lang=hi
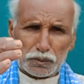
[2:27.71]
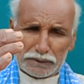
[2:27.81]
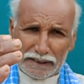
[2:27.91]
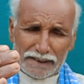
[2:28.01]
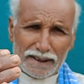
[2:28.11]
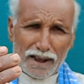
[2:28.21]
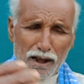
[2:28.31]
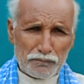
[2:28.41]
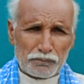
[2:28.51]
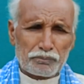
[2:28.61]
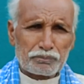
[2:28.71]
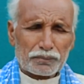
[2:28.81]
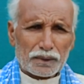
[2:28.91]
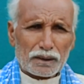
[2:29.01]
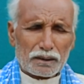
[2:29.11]
तो चलिए हम
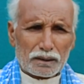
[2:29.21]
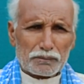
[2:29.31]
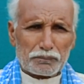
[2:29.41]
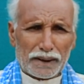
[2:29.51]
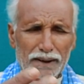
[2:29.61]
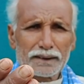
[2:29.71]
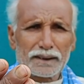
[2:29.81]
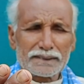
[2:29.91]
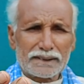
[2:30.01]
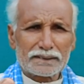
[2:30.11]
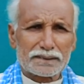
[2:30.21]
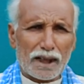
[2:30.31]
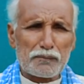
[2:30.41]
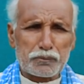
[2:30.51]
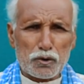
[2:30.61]
पहले नज़दीक से
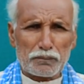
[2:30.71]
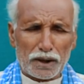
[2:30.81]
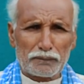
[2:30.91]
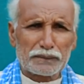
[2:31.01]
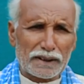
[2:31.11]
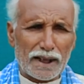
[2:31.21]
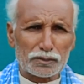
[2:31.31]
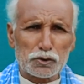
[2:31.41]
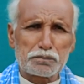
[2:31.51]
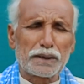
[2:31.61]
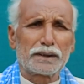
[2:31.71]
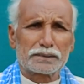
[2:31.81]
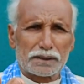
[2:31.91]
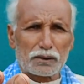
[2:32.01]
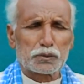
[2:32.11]
आपको मलहम दिखा दूं फिर
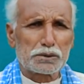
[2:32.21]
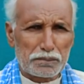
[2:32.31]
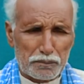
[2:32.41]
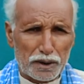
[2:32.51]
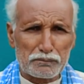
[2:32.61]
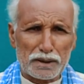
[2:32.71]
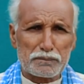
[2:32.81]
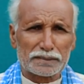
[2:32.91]
इसका कुछ विवरण मैं